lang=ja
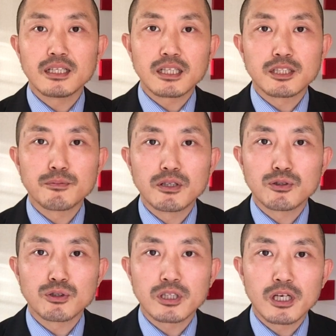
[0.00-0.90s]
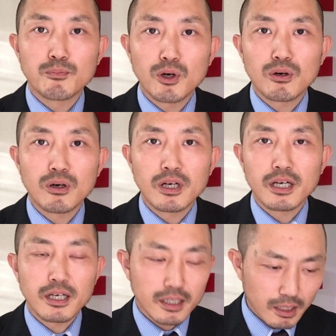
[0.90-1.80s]
えてしまう女性も
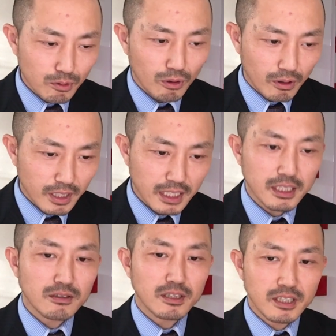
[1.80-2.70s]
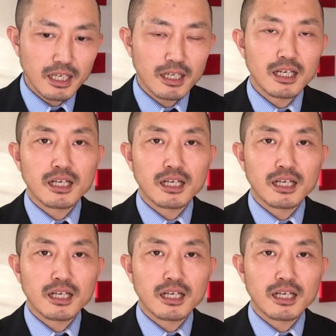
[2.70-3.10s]
結構いらっしゃるんですね。